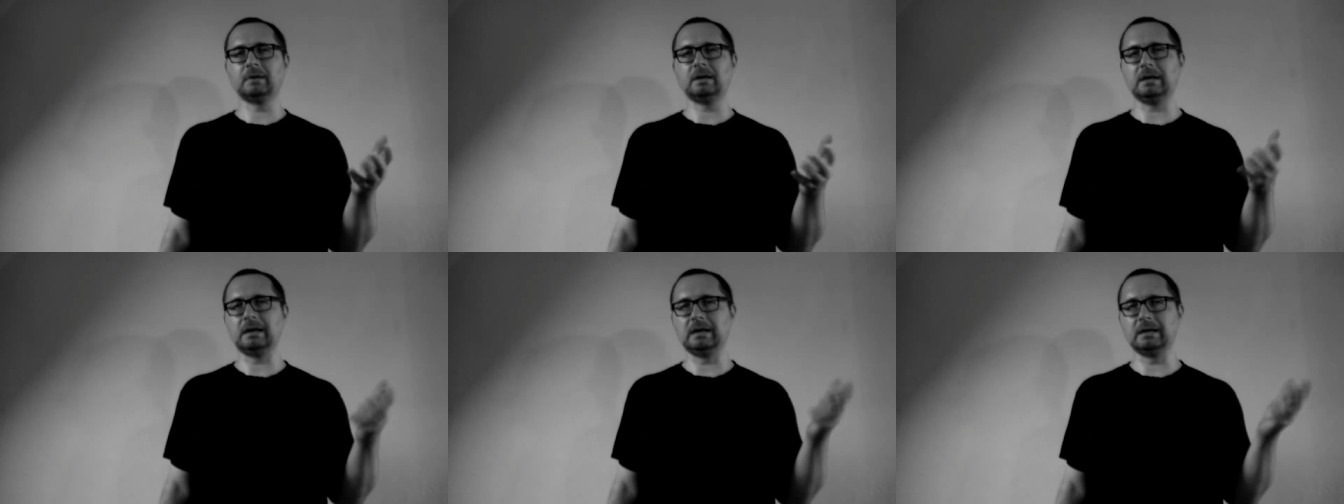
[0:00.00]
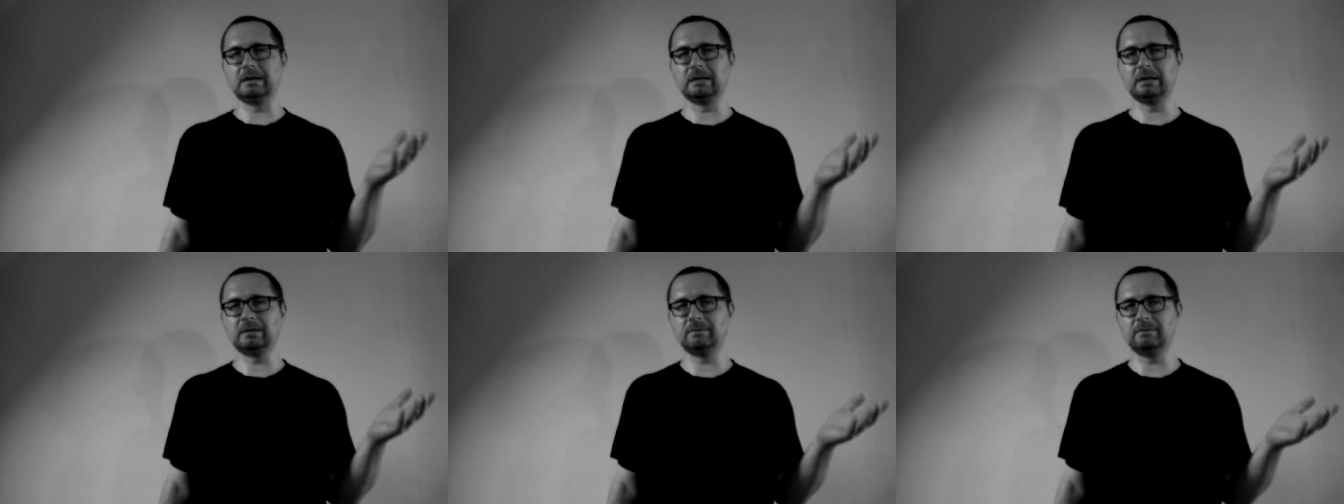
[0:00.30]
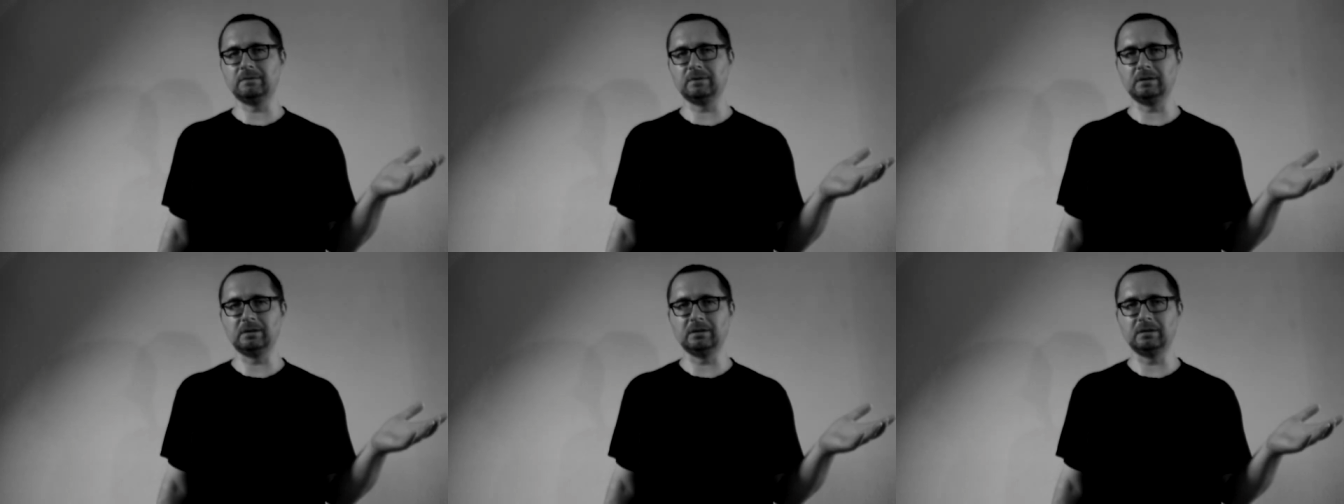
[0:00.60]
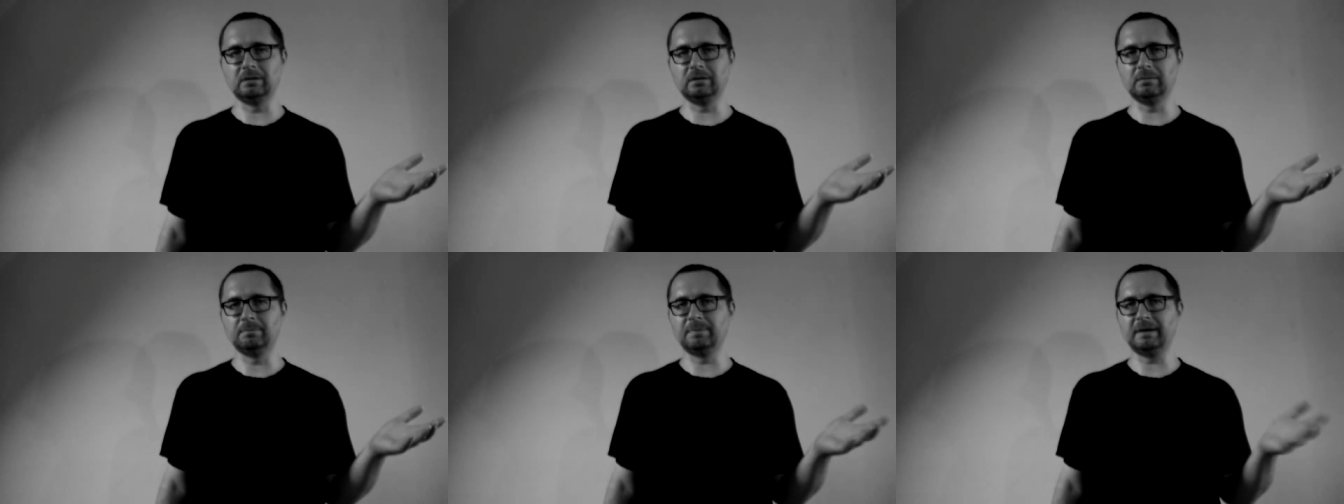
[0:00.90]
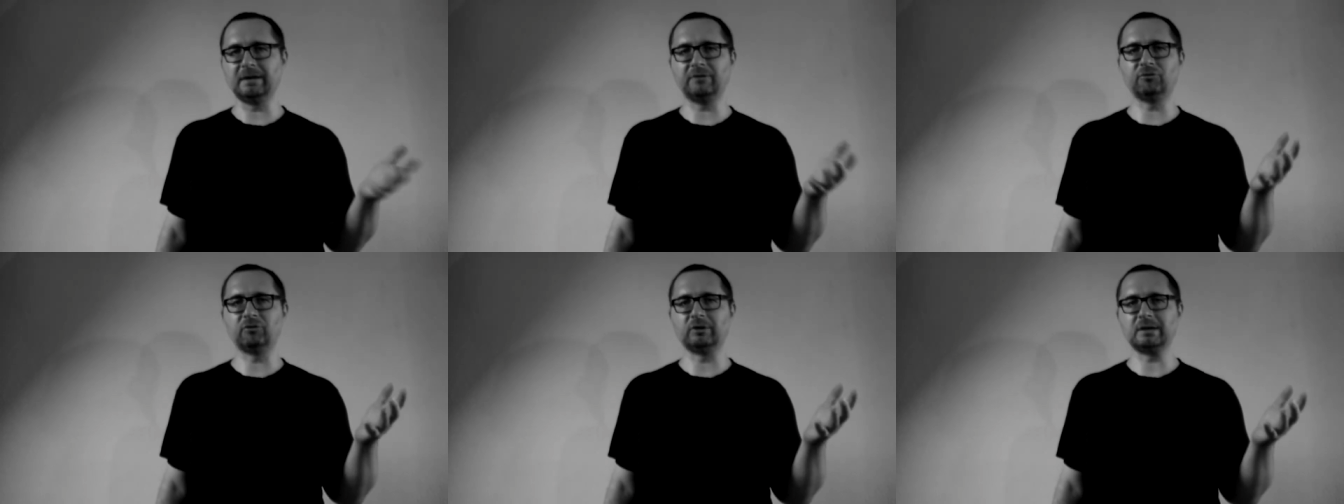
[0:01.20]
Ähnlich wie
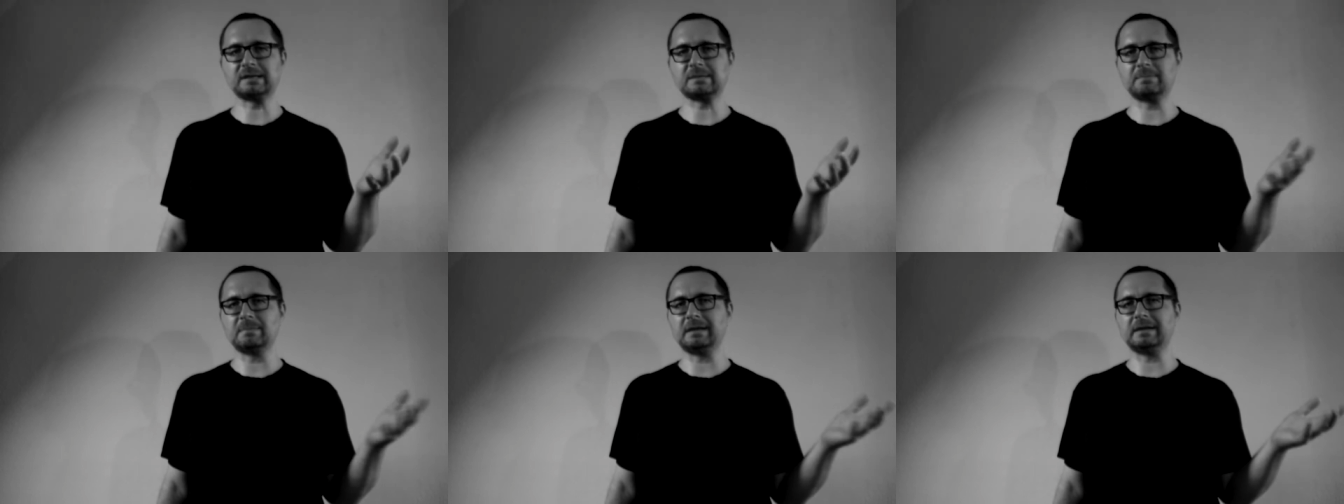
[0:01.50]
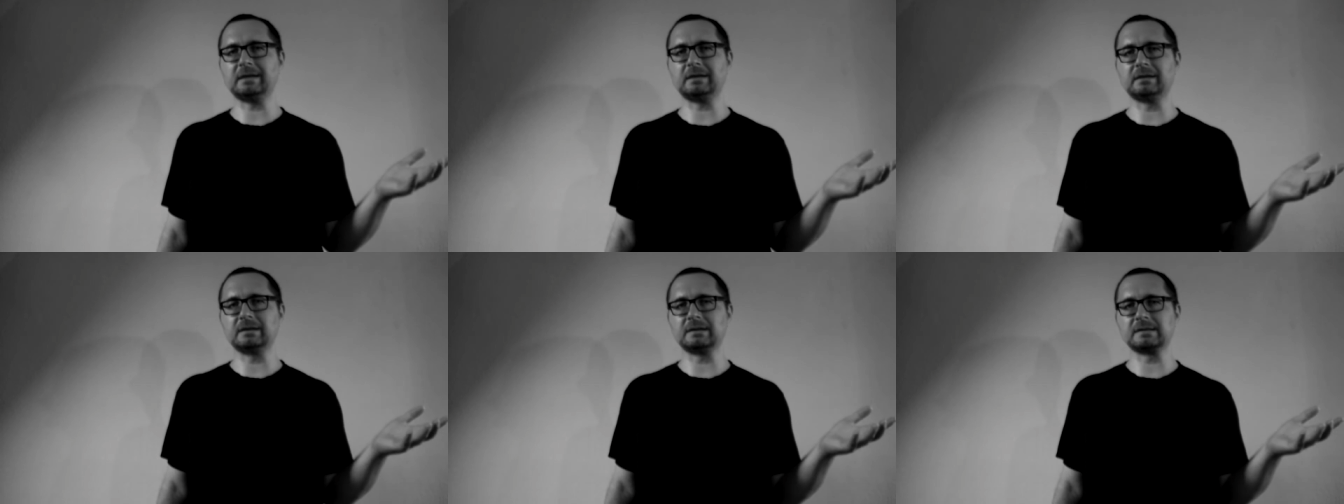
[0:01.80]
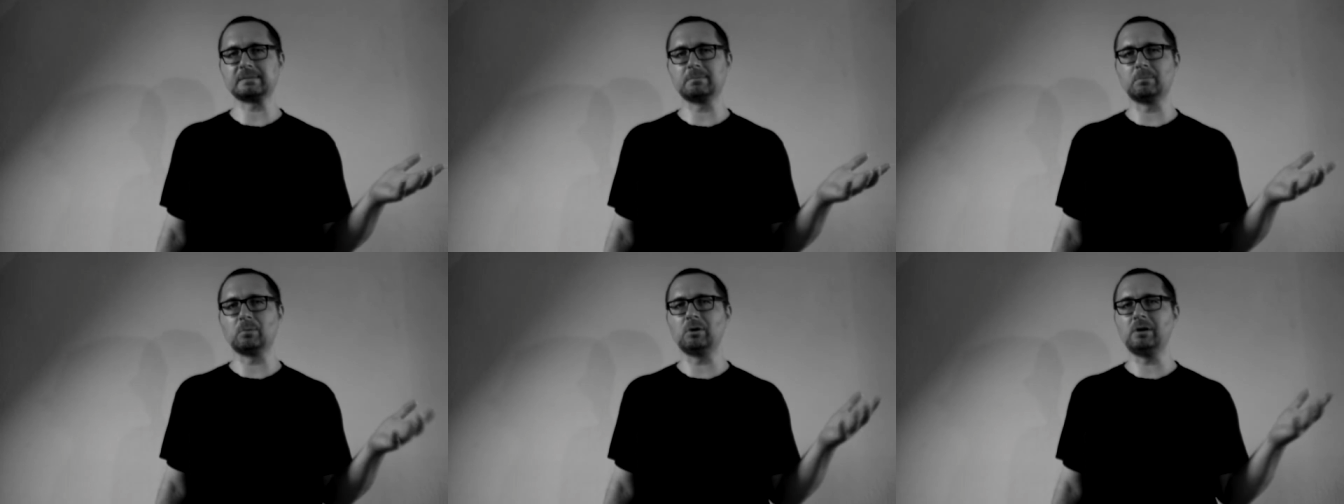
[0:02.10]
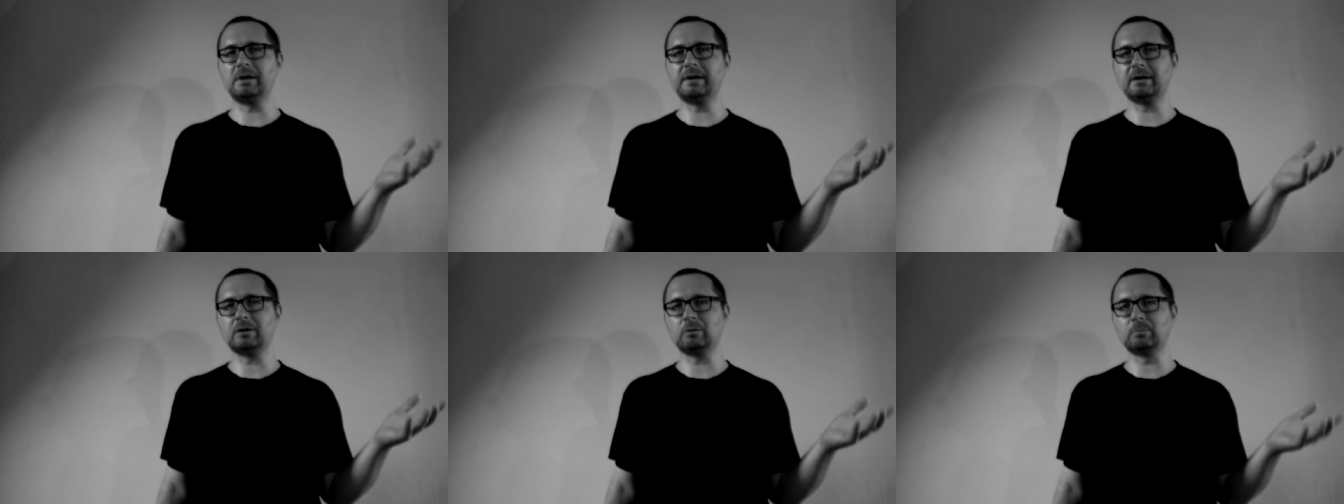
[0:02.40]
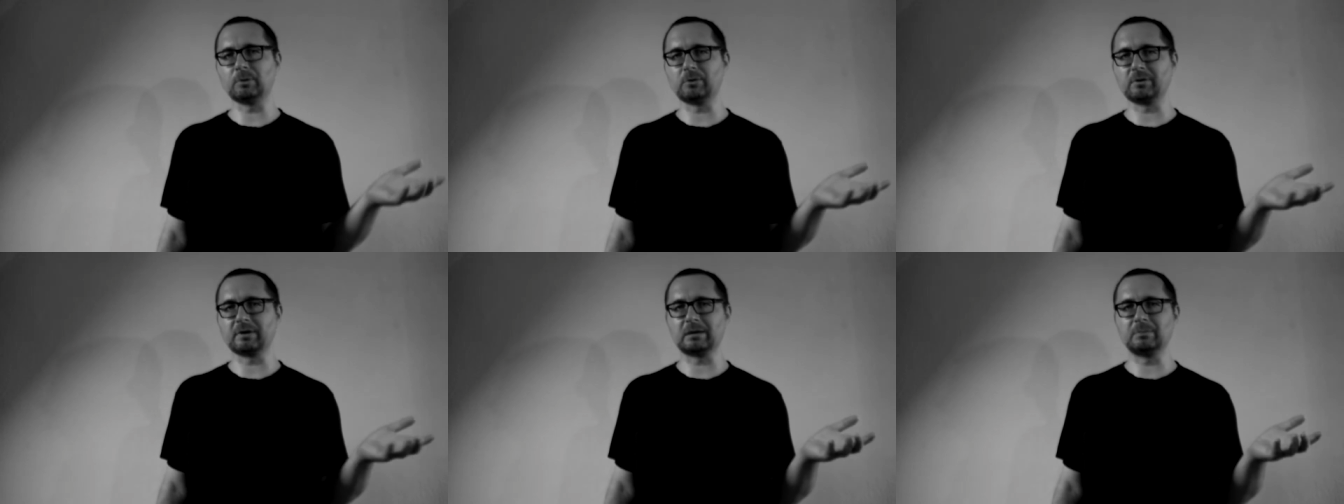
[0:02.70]
Bedřich Smetanas
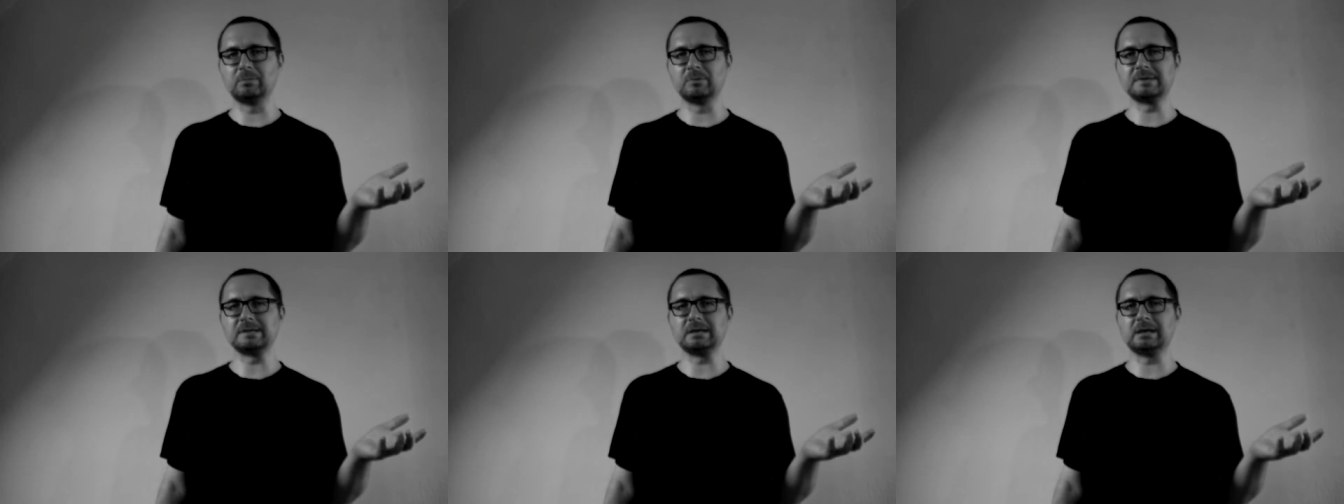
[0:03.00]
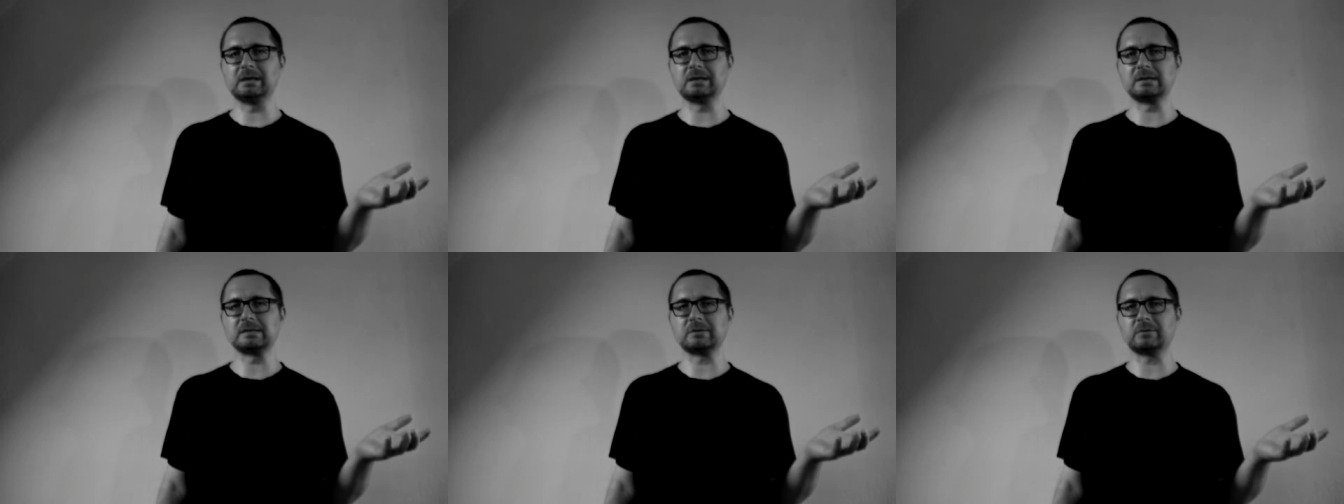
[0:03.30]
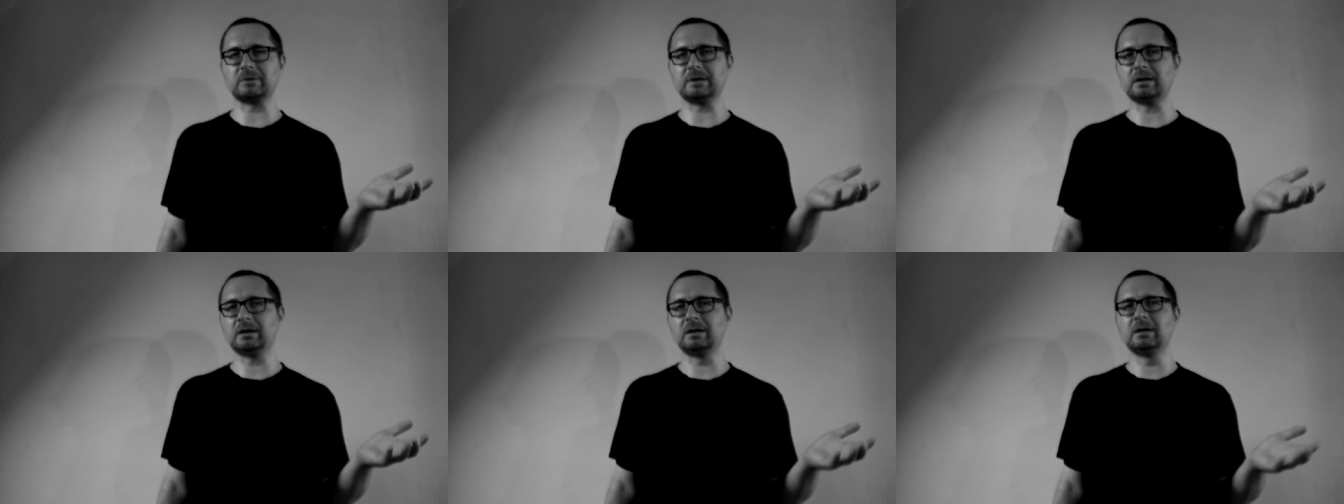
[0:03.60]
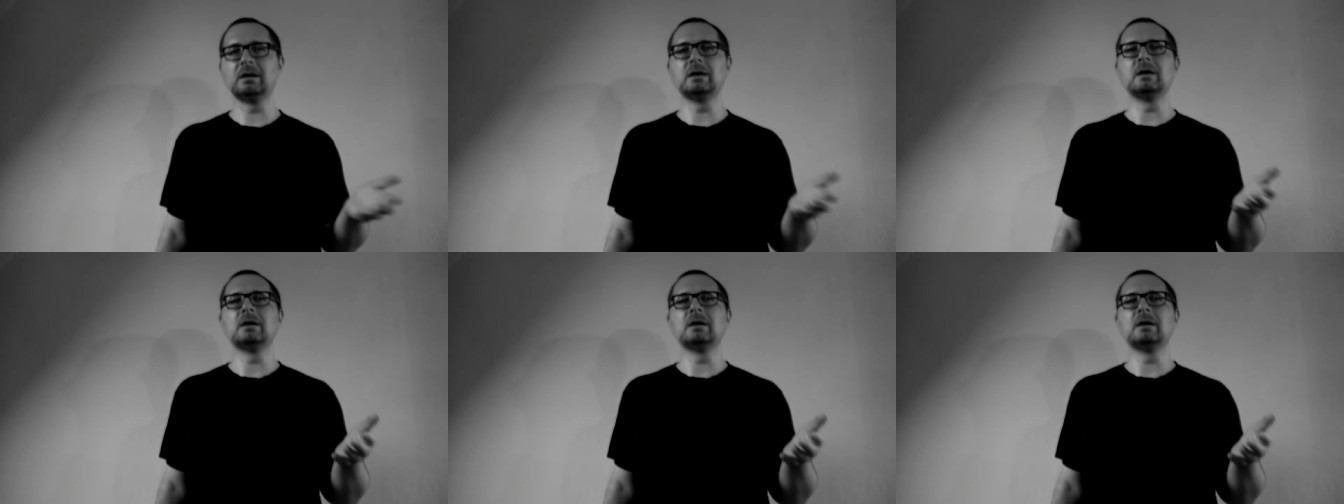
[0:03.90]
Moldau-Programmmusik ist oder